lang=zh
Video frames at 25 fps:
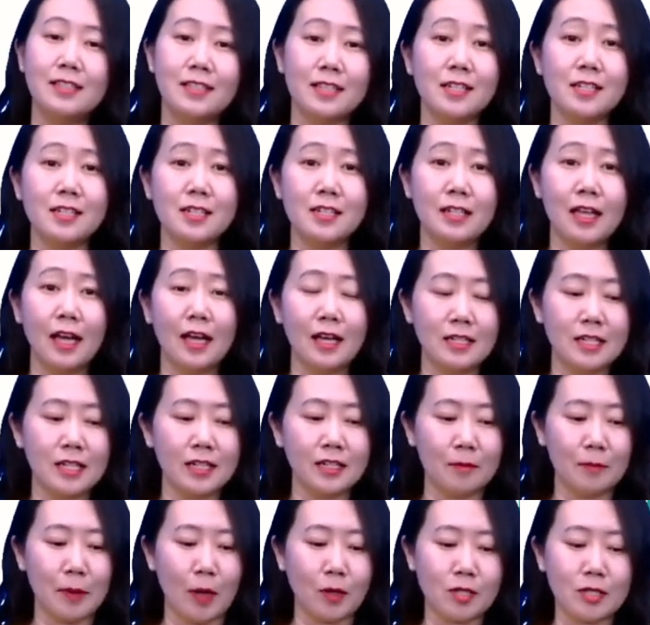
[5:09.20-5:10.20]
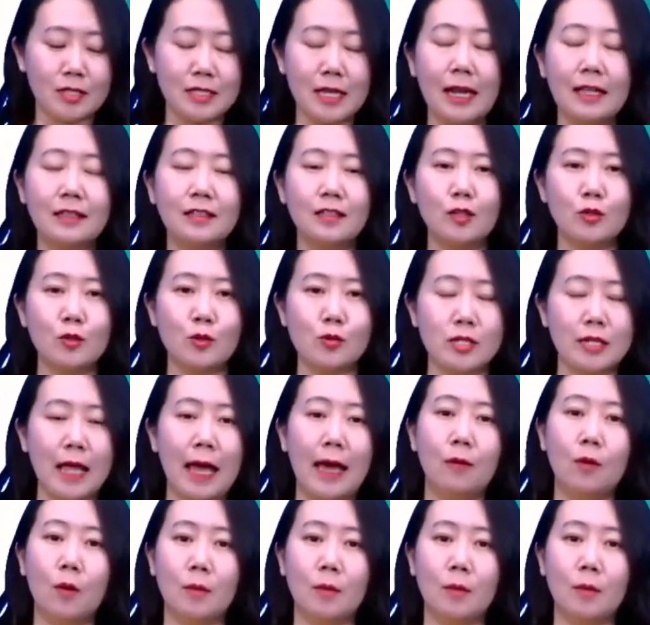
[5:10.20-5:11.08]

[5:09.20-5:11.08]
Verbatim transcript: 其实呢，这个表示将来的各种时态，